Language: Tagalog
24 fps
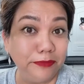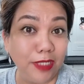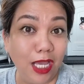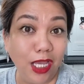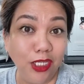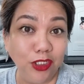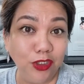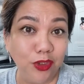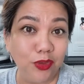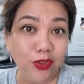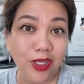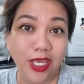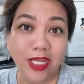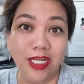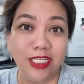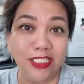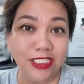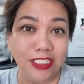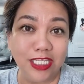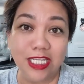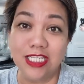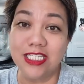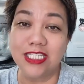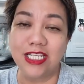I don't know, get a
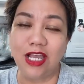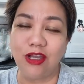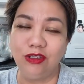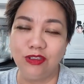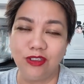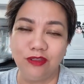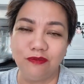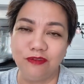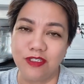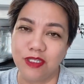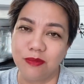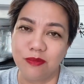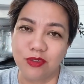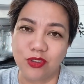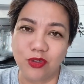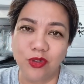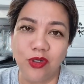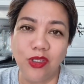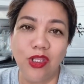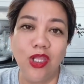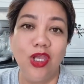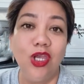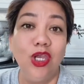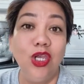discount of some
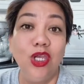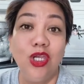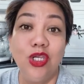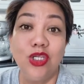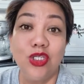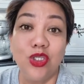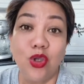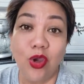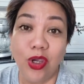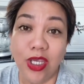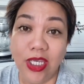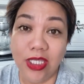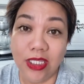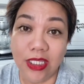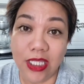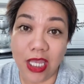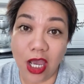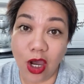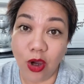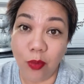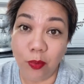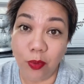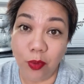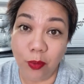sort. So, hindi
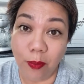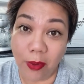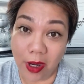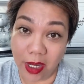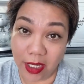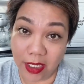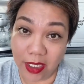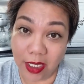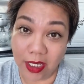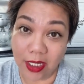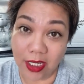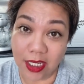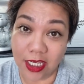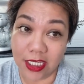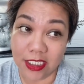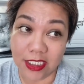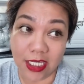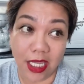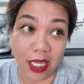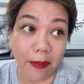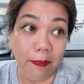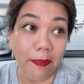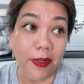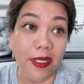ako pumayag
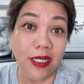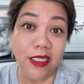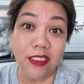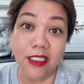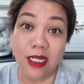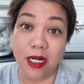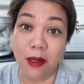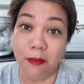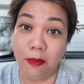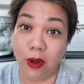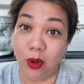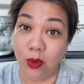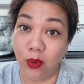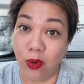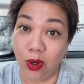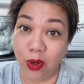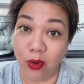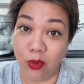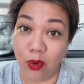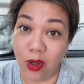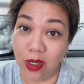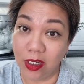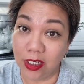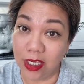kasi pinagtrabahuhan
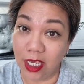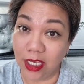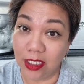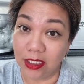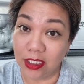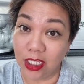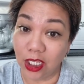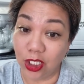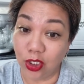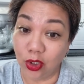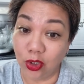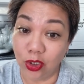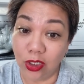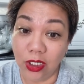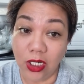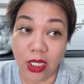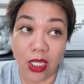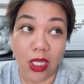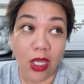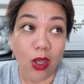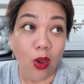ko ang cake na yon.